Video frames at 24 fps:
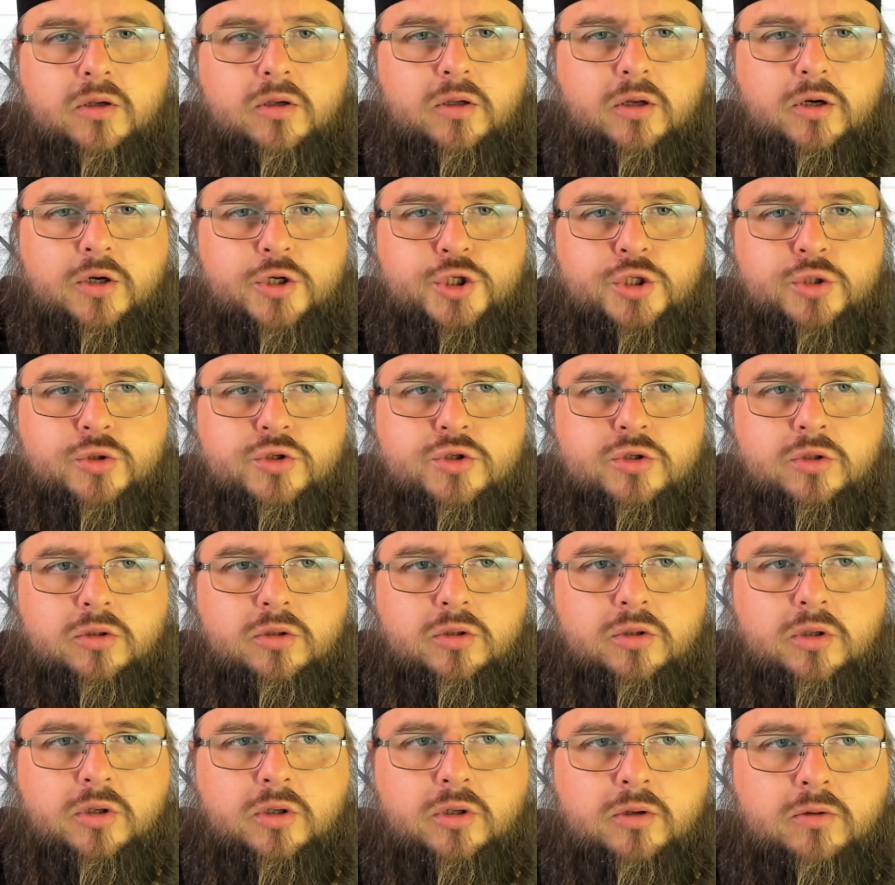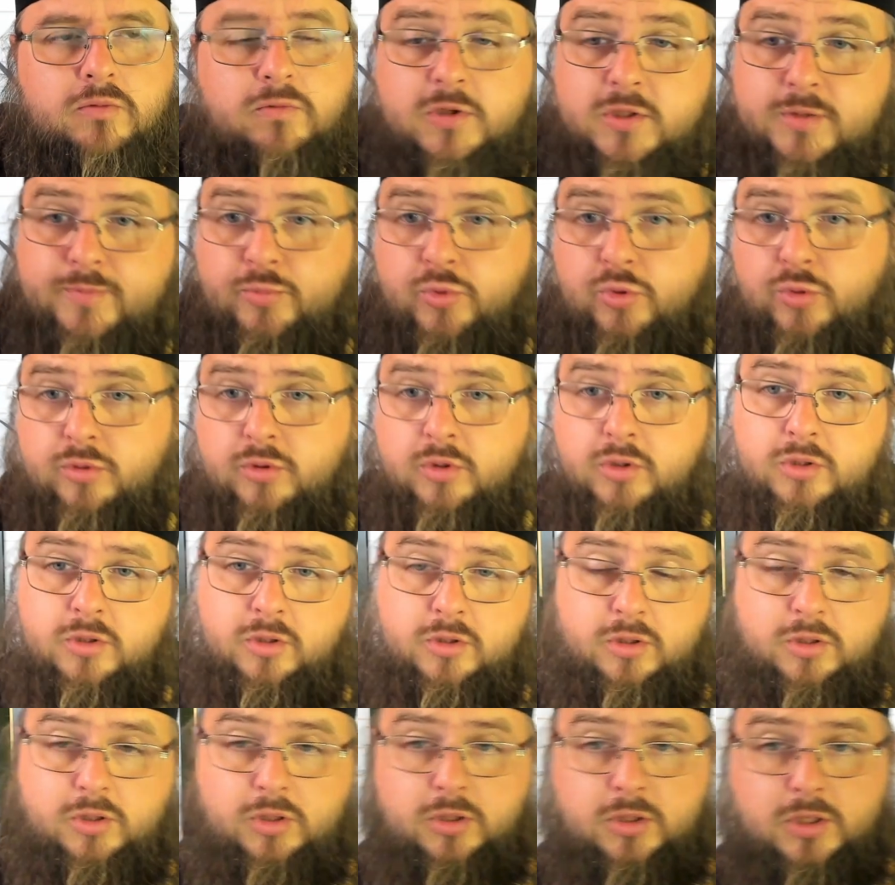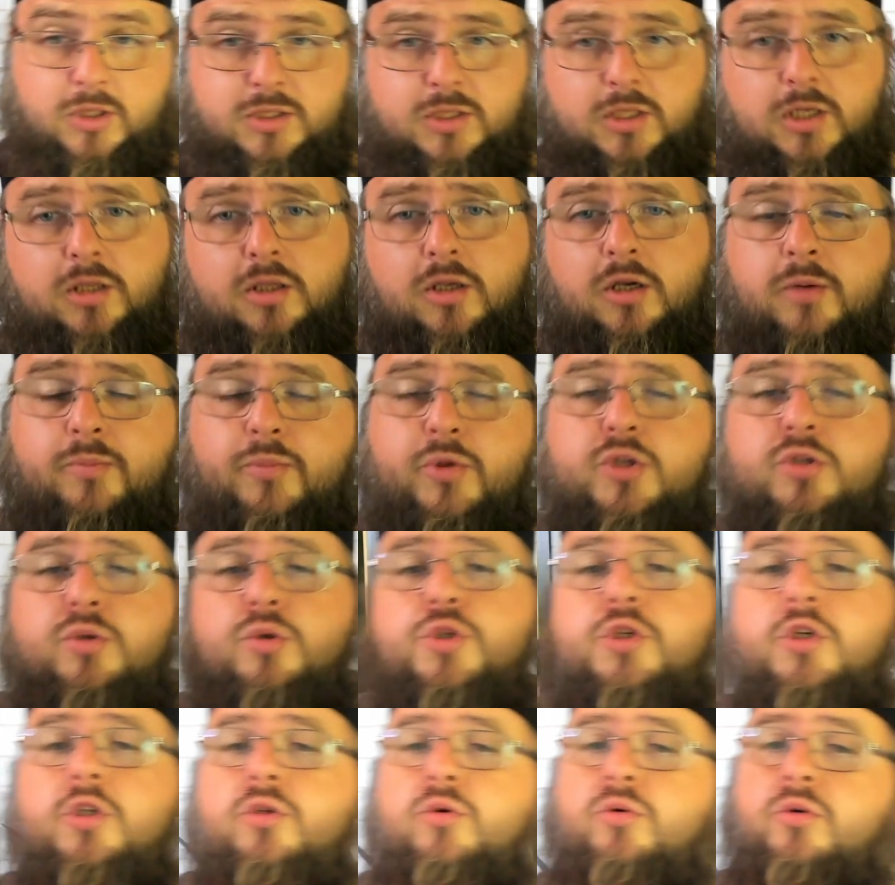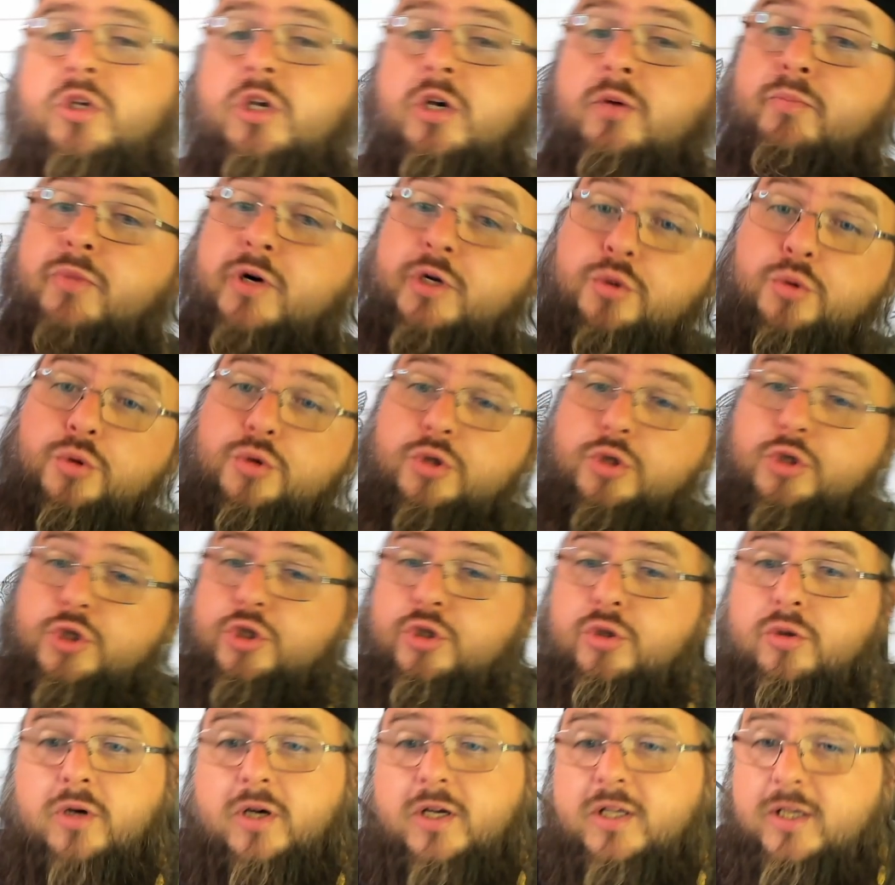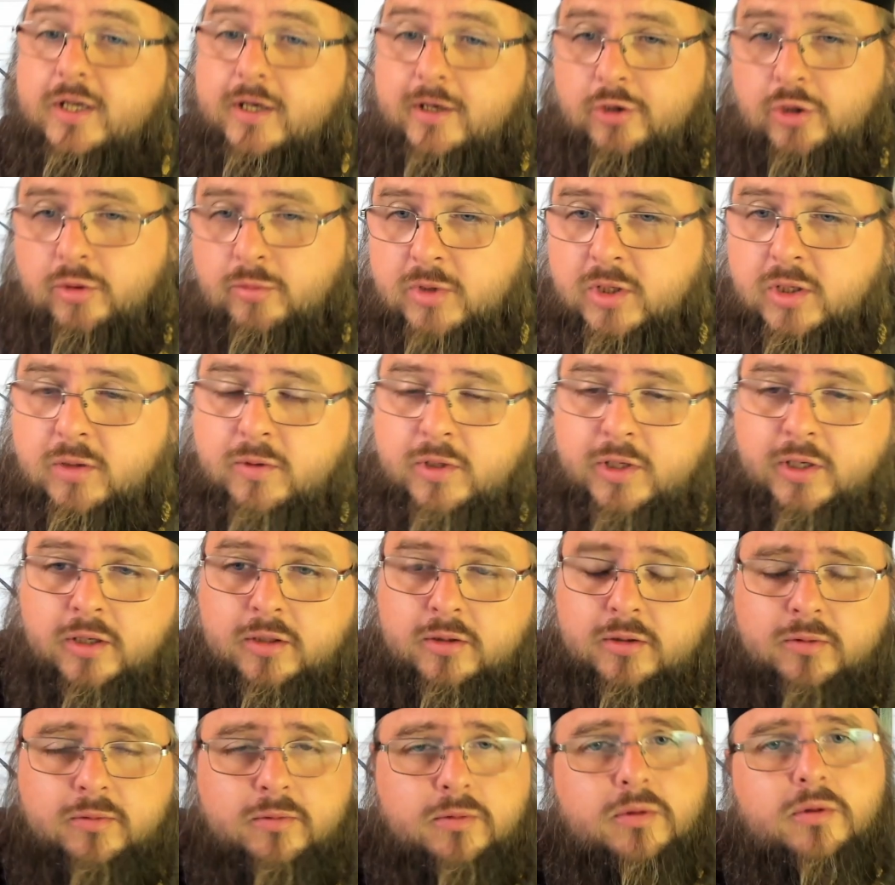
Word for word: Решил сегодня восполнить этот недостаток и послушать других батюшек, что они о нем говорят.